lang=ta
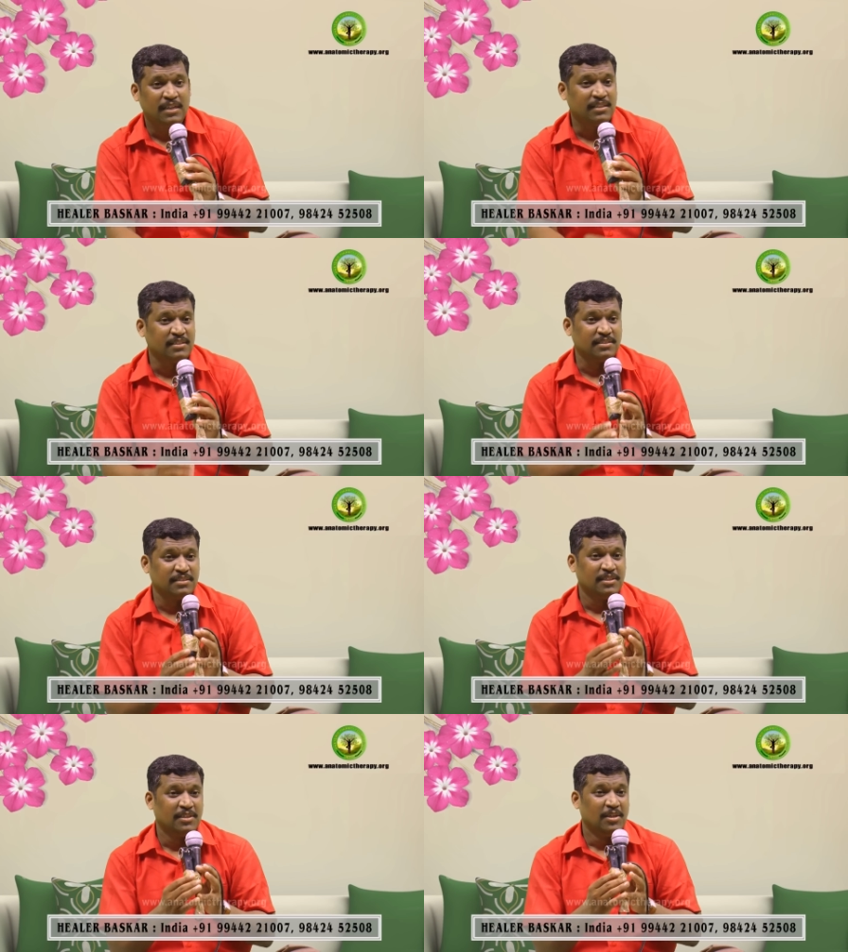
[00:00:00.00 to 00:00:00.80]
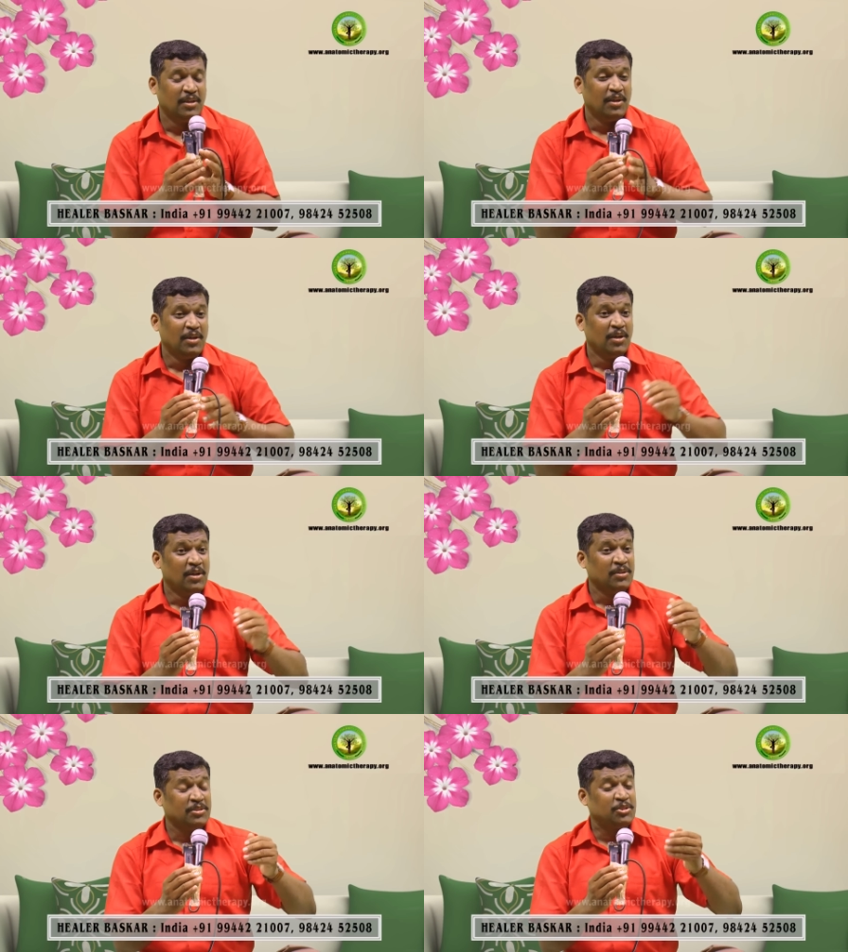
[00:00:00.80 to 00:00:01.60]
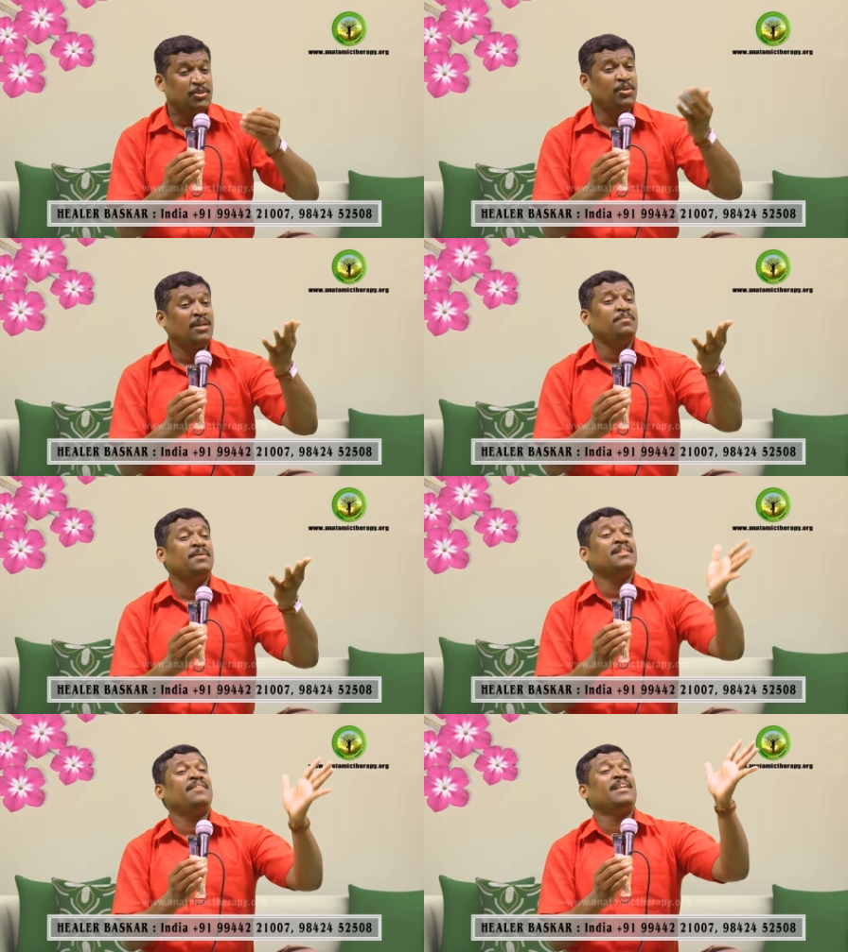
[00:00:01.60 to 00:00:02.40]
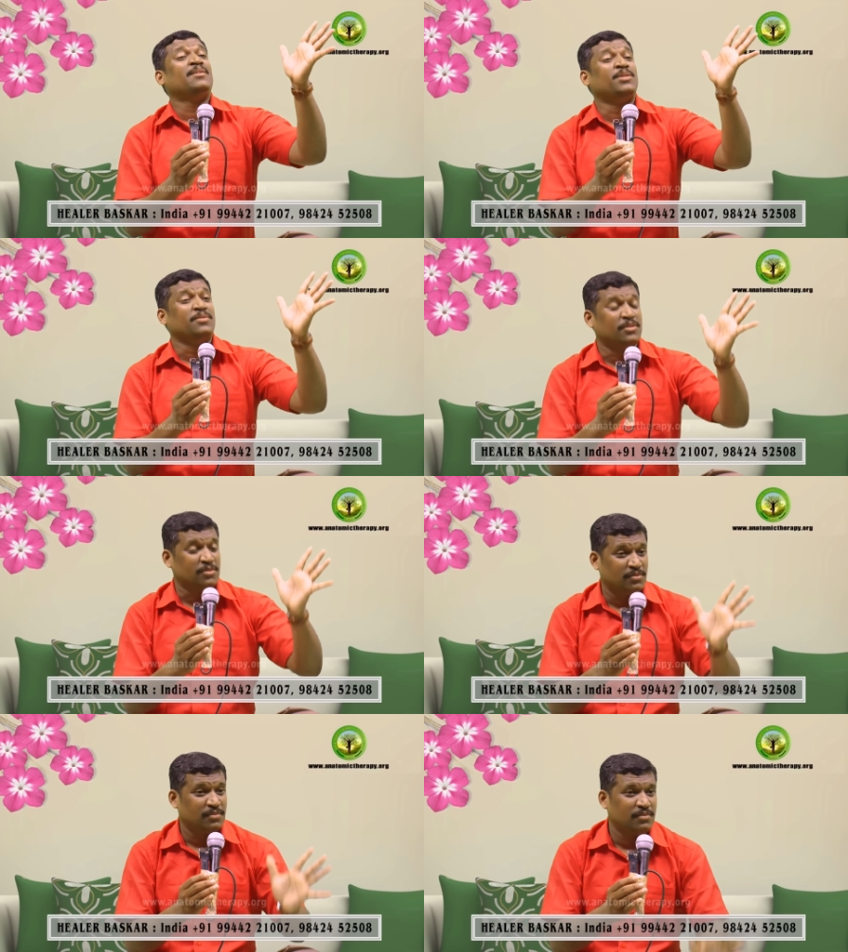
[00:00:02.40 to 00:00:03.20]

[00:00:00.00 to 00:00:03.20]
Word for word: அடுத்தது சுகம் வந்தால் வெள்ளை முடி வரும்